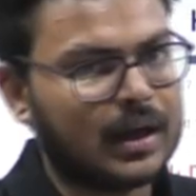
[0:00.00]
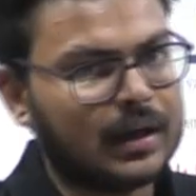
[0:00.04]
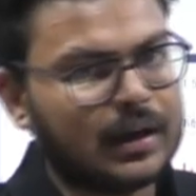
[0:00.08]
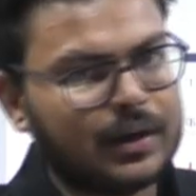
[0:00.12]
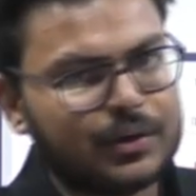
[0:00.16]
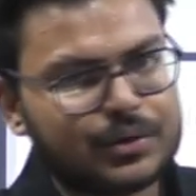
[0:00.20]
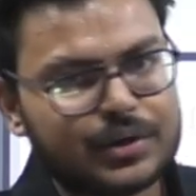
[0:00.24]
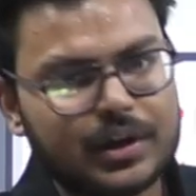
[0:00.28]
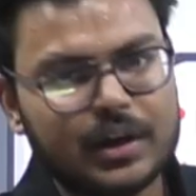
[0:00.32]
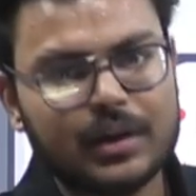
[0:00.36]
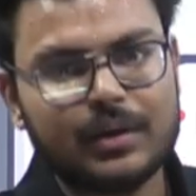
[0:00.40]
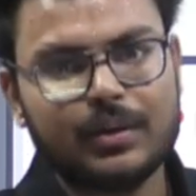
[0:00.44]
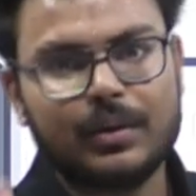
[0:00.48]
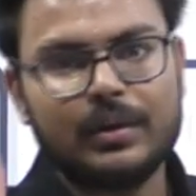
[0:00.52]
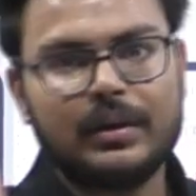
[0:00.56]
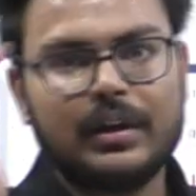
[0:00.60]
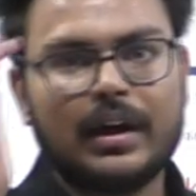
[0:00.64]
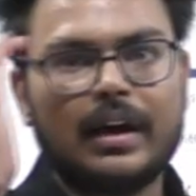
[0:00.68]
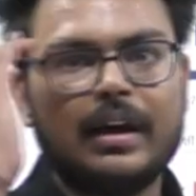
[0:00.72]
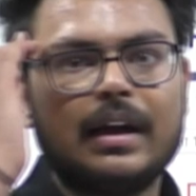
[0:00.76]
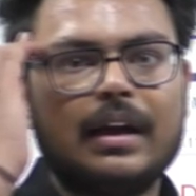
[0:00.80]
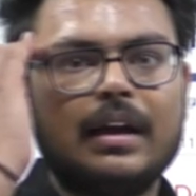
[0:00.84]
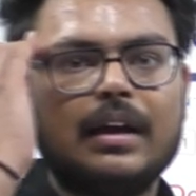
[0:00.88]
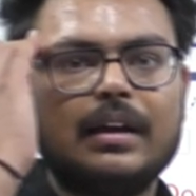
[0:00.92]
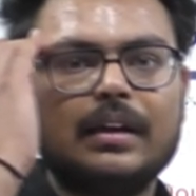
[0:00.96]
अगर उसने कोड
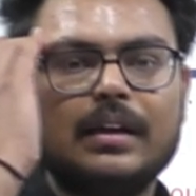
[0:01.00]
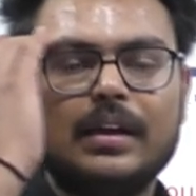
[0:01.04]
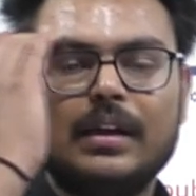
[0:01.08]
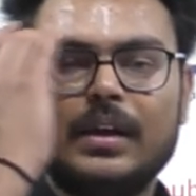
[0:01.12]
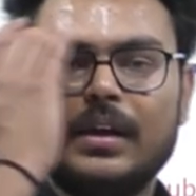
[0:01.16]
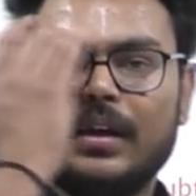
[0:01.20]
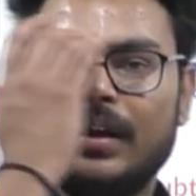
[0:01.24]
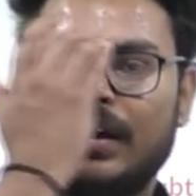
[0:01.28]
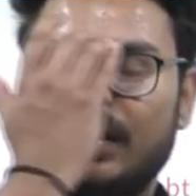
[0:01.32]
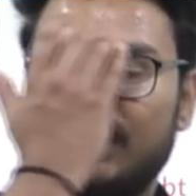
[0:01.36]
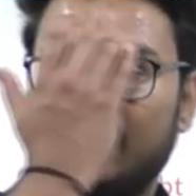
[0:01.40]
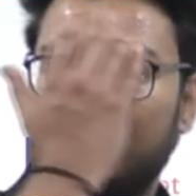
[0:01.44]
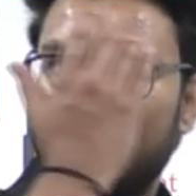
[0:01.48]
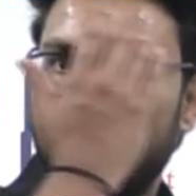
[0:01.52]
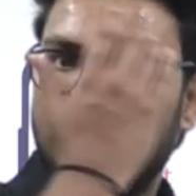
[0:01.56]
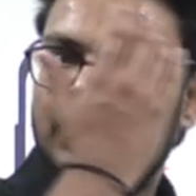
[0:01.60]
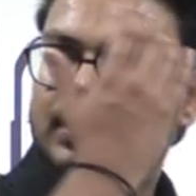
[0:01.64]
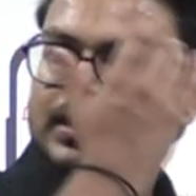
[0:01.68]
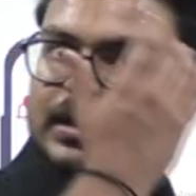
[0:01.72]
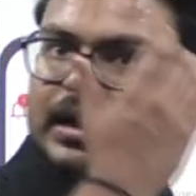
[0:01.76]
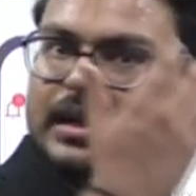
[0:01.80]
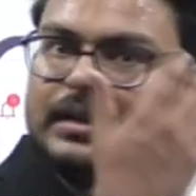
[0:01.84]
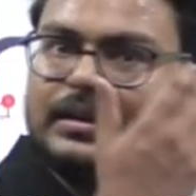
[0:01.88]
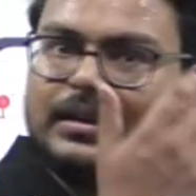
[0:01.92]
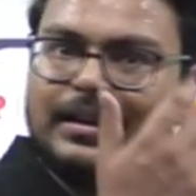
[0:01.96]
नहीं डाला
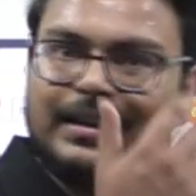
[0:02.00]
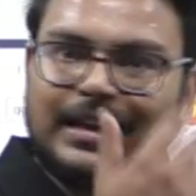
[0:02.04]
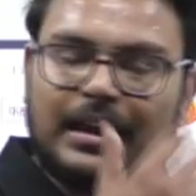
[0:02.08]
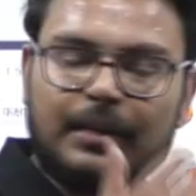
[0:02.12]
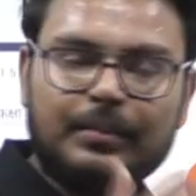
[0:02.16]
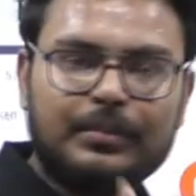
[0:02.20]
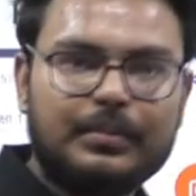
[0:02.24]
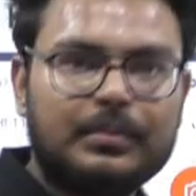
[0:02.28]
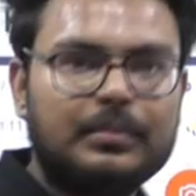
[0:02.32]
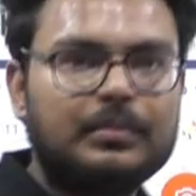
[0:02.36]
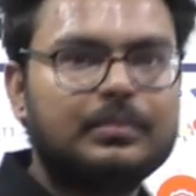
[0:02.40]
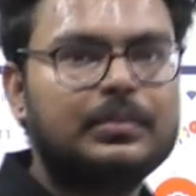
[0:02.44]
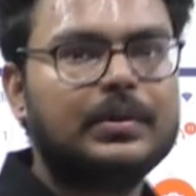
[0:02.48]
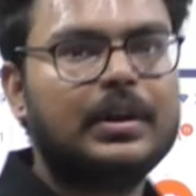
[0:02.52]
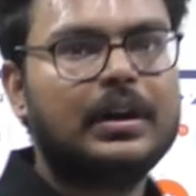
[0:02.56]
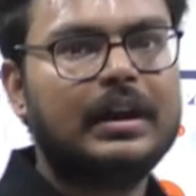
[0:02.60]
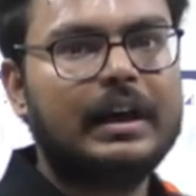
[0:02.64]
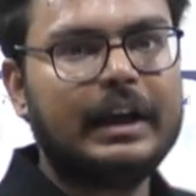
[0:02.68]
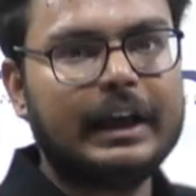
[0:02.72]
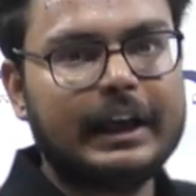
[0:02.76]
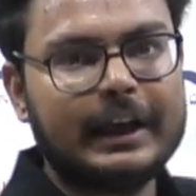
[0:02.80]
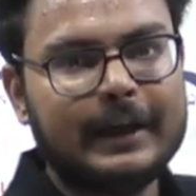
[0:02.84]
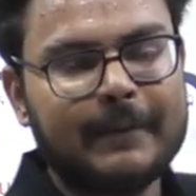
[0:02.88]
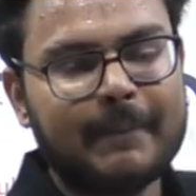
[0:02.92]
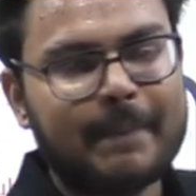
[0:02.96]
कोर्स खरीदते टाइम
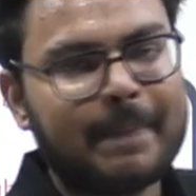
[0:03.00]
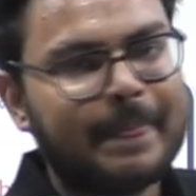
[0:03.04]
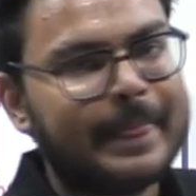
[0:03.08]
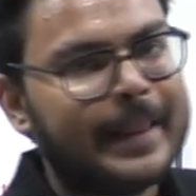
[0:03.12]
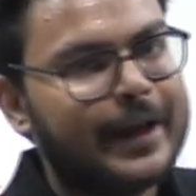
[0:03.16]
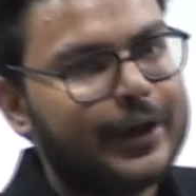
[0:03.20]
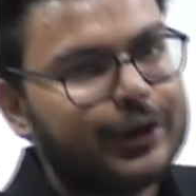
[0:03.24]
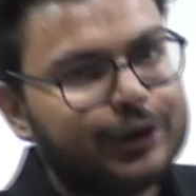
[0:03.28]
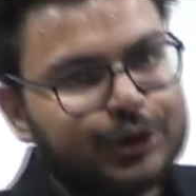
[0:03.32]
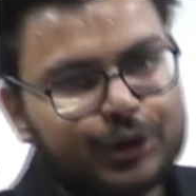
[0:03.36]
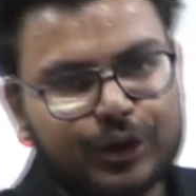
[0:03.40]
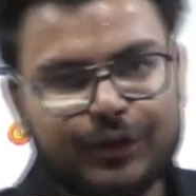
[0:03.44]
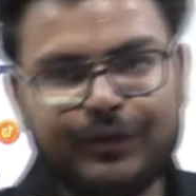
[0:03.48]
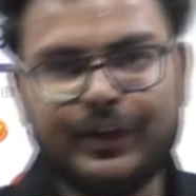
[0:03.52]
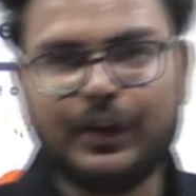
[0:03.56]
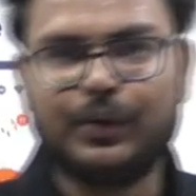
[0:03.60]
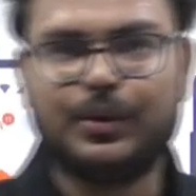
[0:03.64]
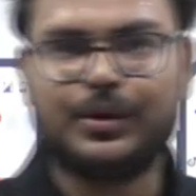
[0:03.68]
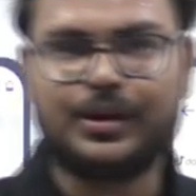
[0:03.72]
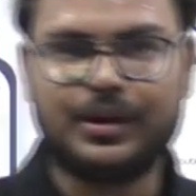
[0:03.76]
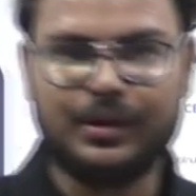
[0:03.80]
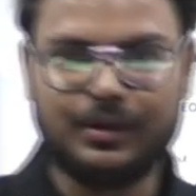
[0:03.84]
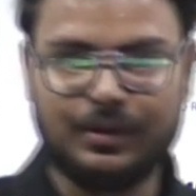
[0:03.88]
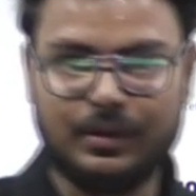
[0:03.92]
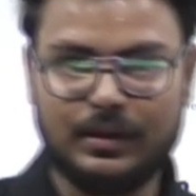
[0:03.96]
ठीक है तो फिर
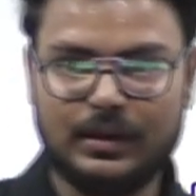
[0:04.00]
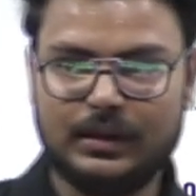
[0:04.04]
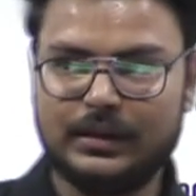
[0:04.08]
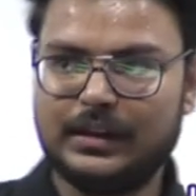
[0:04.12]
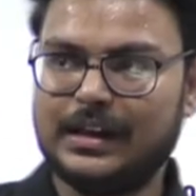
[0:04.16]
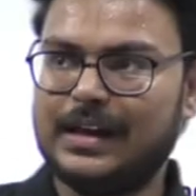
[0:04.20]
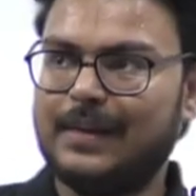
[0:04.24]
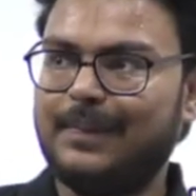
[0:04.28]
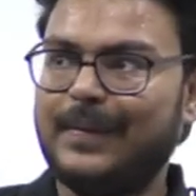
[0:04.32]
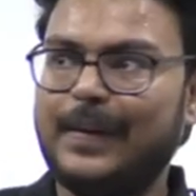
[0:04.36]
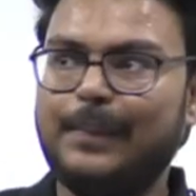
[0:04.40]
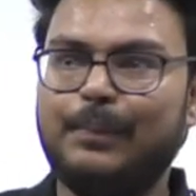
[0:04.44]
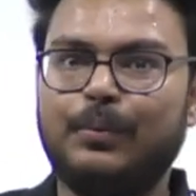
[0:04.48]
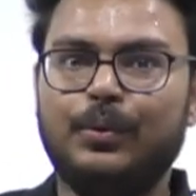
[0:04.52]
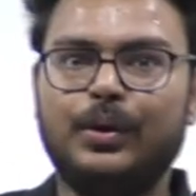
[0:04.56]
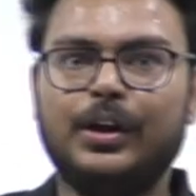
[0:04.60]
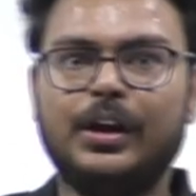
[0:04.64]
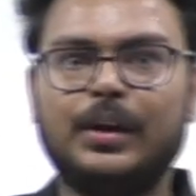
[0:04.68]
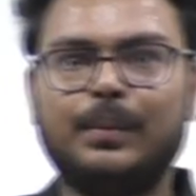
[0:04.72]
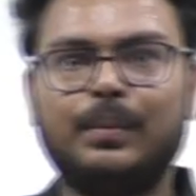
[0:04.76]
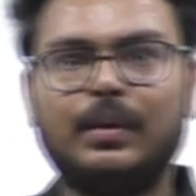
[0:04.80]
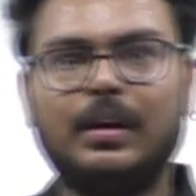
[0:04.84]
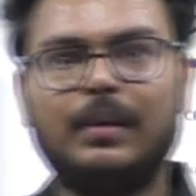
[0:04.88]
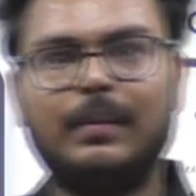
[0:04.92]
कुछ नहीं हो सकता आपकी पूरी की